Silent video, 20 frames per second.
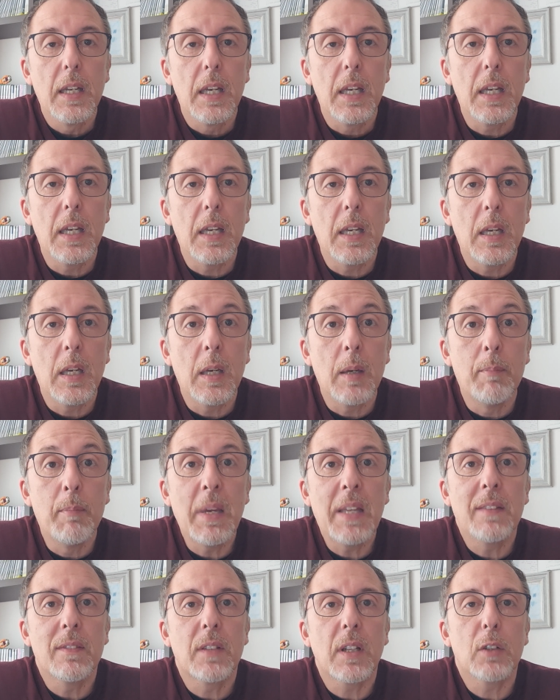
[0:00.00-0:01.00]
eh,
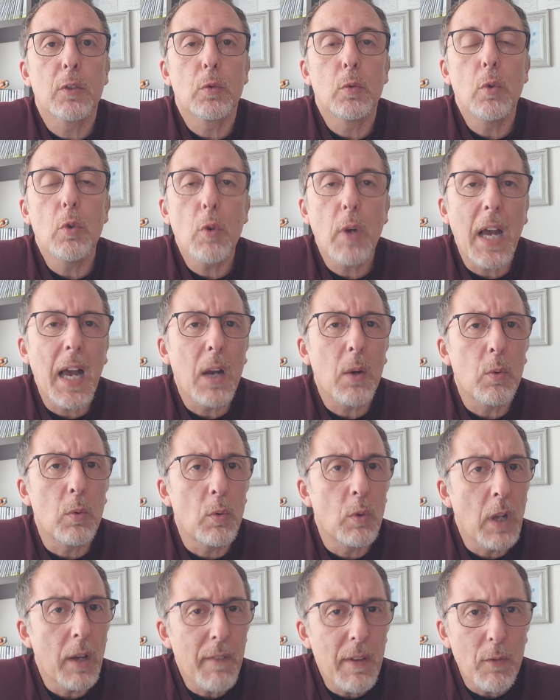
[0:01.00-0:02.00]
mentre su Lukaku
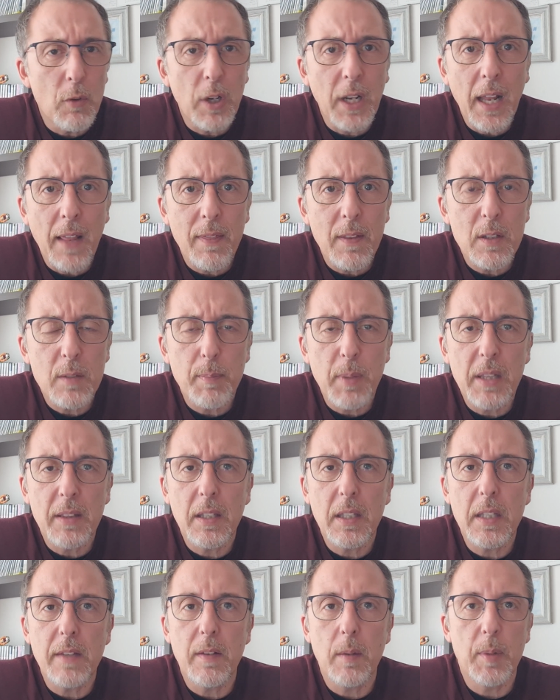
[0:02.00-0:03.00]
non avevo grandi
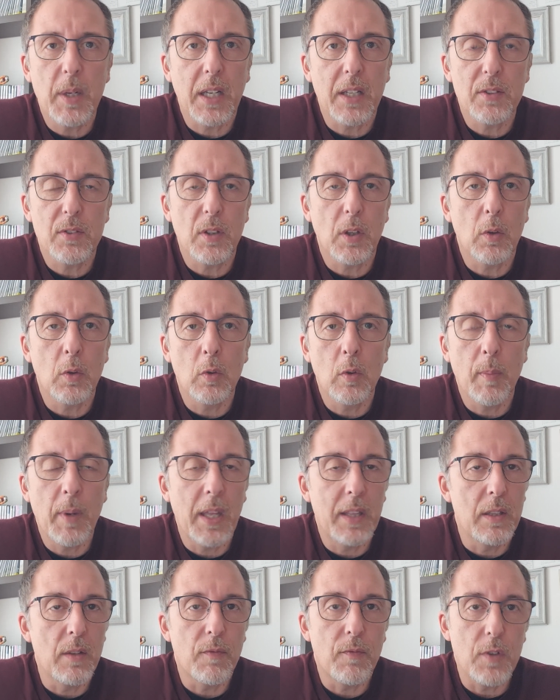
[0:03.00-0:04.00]
aspettative perché secondo
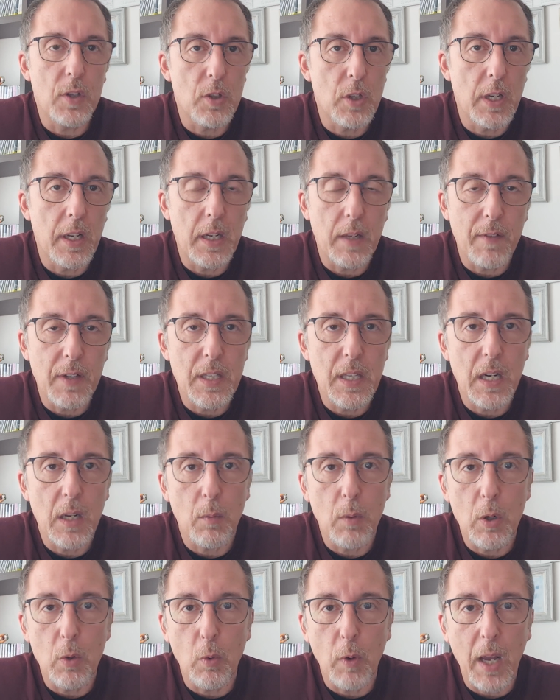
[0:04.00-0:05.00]
me è difficile
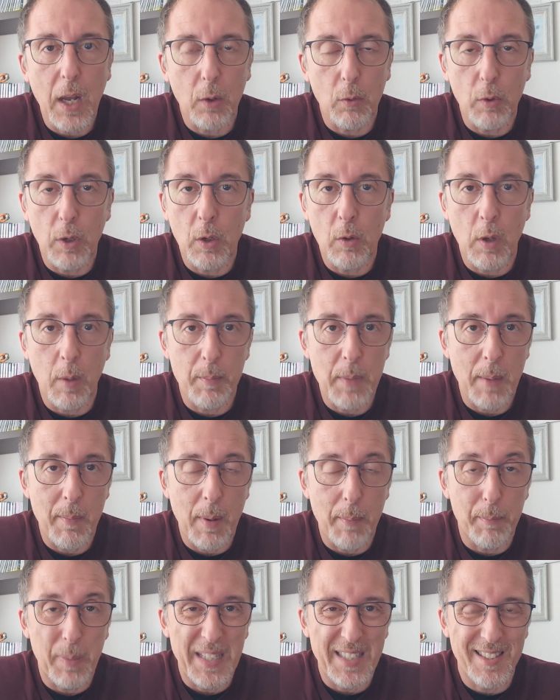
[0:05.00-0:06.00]
rivedere quel Lukaku che noi
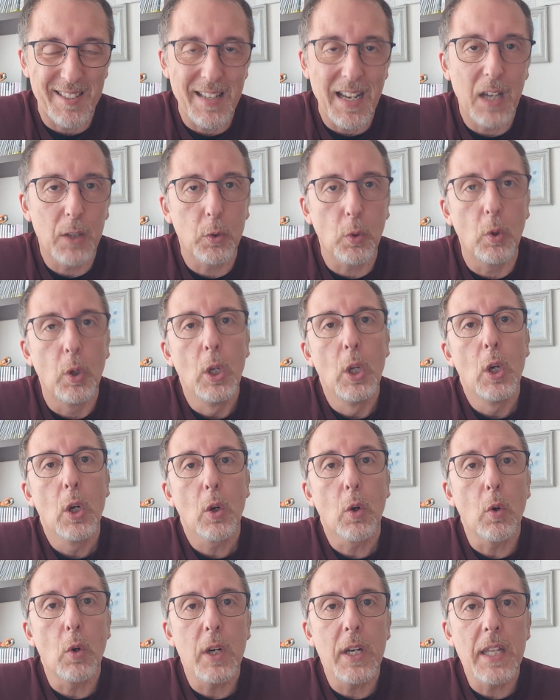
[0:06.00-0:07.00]
abbiamo apprezzato
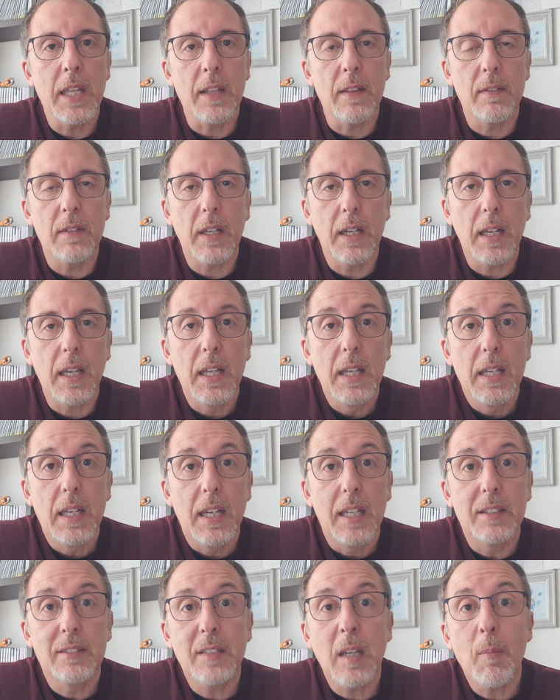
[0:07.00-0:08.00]
con l'Inter
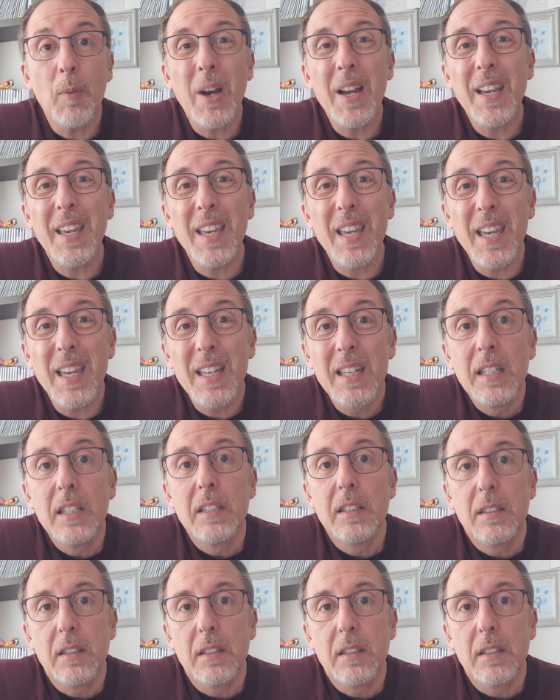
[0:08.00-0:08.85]
e stiamo anche,